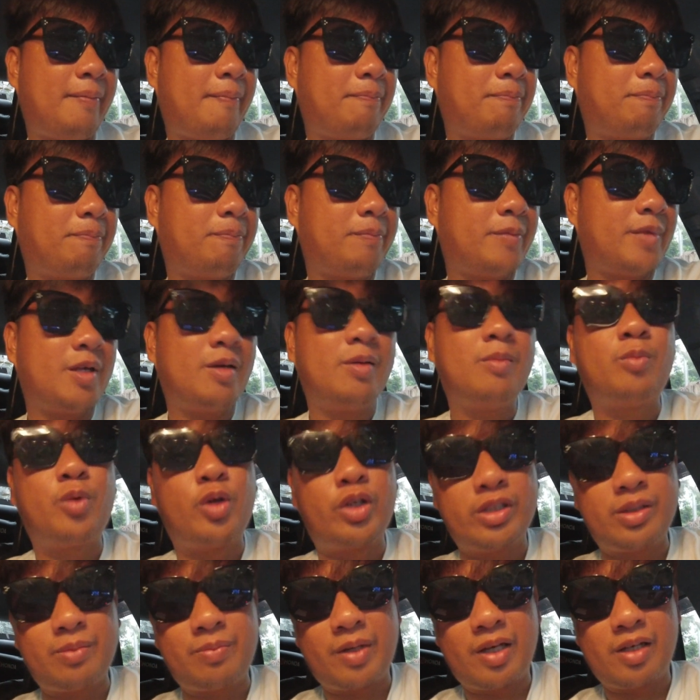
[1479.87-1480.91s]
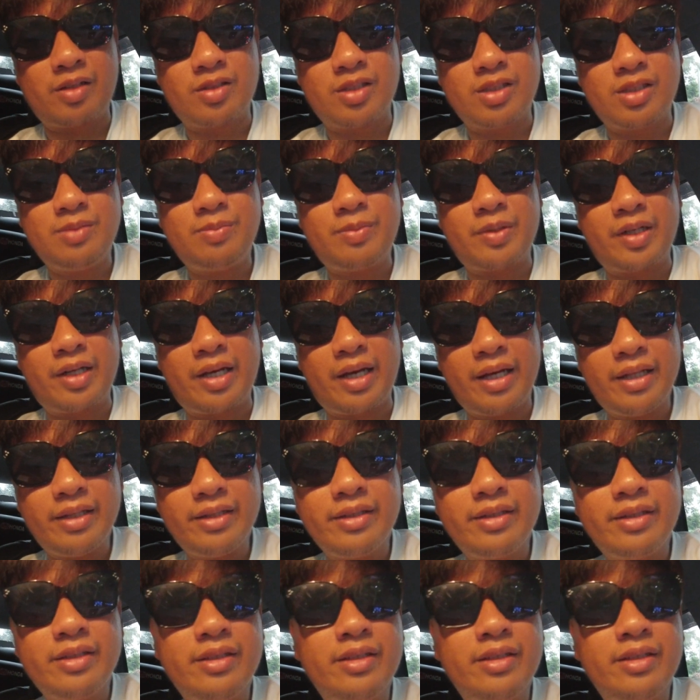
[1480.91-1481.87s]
ah, 40 pesos per head